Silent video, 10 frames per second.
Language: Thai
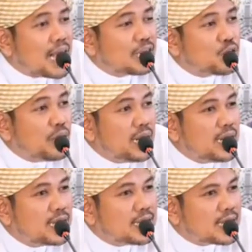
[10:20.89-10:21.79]
การช่วยเห
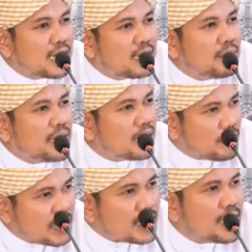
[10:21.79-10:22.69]
ลือจากท่านนบีใน
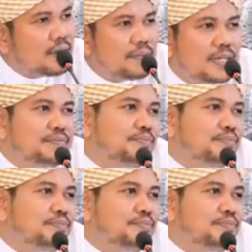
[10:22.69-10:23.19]
วันกิยามะห์